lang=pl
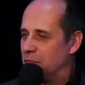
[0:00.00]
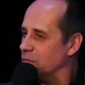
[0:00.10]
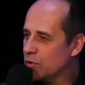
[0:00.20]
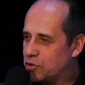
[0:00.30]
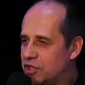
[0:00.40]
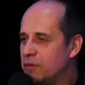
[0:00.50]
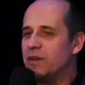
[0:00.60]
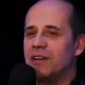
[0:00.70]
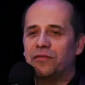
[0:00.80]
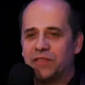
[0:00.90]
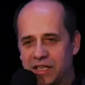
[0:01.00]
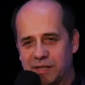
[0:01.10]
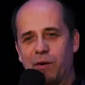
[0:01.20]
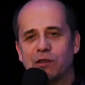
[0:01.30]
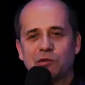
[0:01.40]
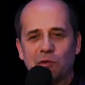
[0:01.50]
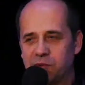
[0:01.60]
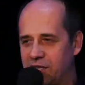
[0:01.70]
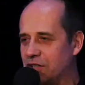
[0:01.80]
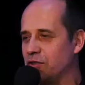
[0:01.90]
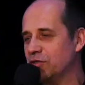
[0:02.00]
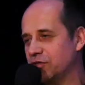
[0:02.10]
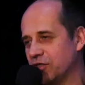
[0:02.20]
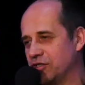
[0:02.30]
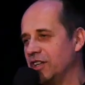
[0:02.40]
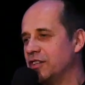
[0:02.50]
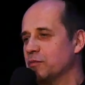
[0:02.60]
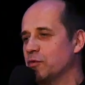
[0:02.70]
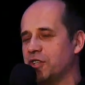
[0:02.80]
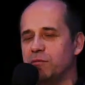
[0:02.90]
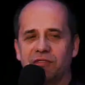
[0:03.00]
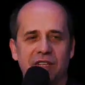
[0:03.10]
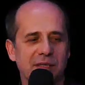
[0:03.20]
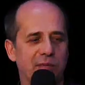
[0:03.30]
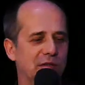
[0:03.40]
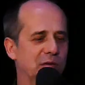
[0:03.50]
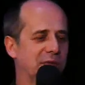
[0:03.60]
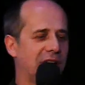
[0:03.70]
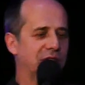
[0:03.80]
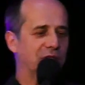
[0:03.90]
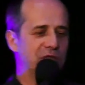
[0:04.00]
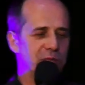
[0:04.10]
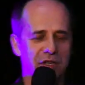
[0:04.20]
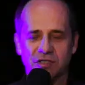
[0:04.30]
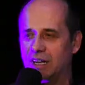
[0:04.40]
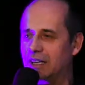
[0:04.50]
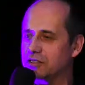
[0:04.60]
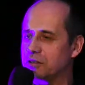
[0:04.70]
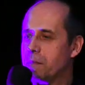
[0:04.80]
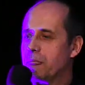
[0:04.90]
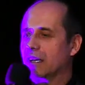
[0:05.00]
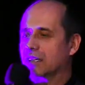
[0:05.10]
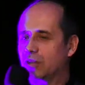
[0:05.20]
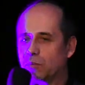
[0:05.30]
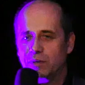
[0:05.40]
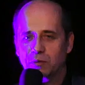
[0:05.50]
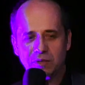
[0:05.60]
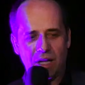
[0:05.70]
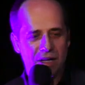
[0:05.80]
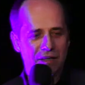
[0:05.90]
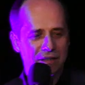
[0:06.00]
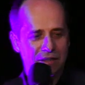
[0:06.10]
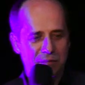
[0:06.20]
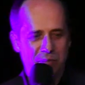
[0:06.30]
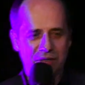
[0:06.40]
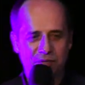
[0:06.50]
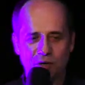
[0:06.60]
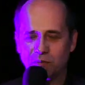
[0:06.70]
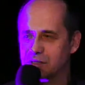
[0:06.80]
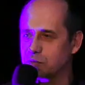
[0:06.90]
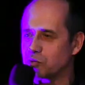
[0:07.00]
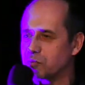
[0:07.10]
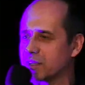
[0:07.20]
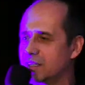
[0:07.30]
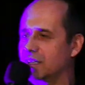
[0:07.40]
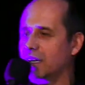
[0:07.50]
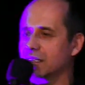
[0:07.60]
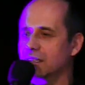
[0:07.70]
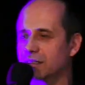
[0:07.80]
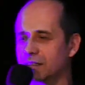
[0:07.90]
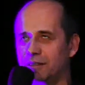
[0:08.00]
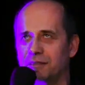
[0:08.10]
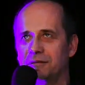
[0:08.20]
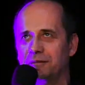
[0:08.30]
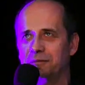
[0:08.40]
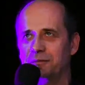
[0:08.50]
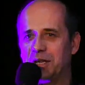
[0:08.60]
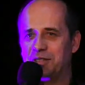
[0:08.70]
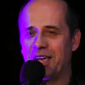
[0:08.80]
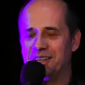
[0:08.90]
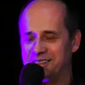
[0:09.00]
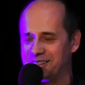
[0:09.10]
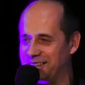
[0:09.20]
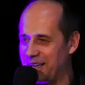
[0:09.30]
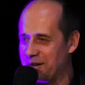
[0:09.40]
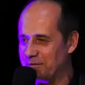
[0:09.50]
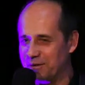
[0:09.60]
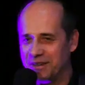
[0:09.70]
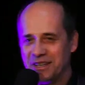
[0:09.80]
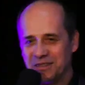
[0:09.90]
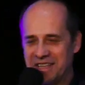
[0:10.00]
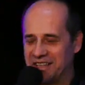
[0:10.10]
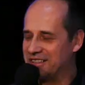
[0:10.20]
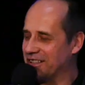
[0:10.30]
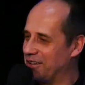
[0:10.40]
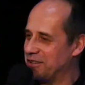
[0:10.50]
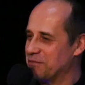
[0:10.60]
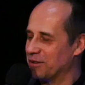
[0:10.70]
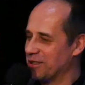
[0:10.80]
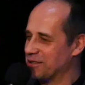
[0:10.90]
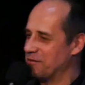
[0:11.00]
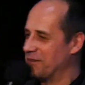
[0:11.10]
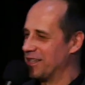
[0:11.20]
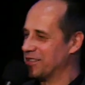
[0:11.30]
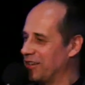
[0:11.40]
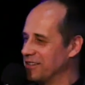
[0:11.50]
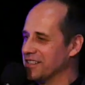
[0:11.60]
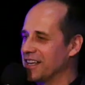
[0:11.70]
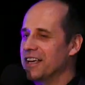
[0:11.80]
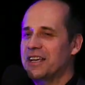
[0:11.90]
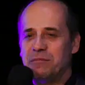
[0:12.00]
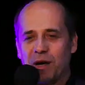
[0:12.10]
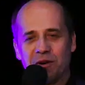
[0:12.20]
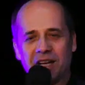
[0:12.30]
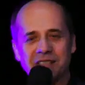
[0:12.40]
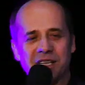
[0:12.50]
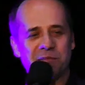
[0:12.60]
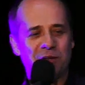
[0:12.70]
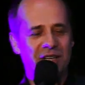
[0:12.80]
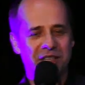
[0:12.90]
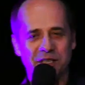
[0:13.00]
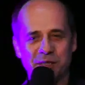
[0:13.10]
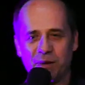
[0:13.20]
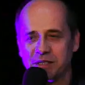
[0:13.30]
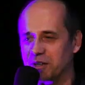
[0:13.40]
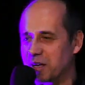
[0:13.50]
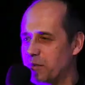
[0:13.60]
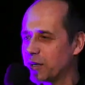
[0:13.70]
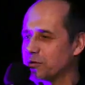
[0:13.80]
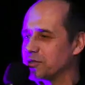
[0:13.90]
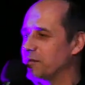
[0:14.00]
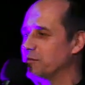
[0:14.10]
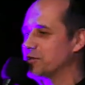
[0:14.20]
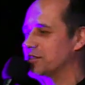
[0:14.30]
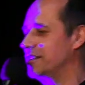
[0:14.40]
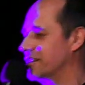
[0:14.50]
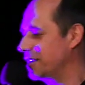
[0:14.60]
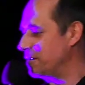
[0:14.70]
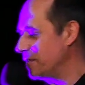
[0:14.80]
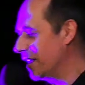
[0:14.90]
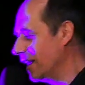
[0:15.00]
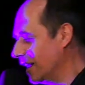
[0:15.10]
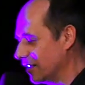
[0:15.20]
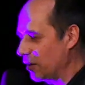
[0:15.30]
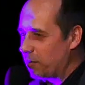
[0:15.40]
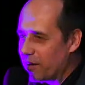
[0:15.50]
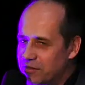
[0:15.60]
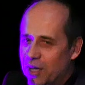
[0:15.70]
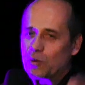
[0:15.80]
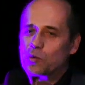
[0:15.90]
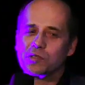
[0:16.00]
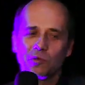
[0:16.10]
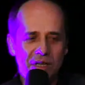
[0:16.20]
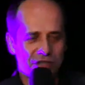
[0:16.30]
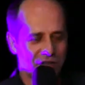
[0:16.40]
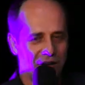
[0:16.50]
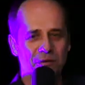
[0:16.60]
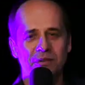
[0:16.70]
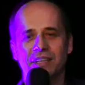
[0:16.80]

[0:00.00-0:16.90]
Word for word: Musimy w ten sposób zacząć żyć, musimy w ten sposób zacząć myśleć. Kto był na y, platformie służby kilka y, miesięcy temu, nie tygodni, bo to co miesiąc, miał okazję spotkać się z pastorem Mariuszem Muszczyńskim, to pewnie usłyszał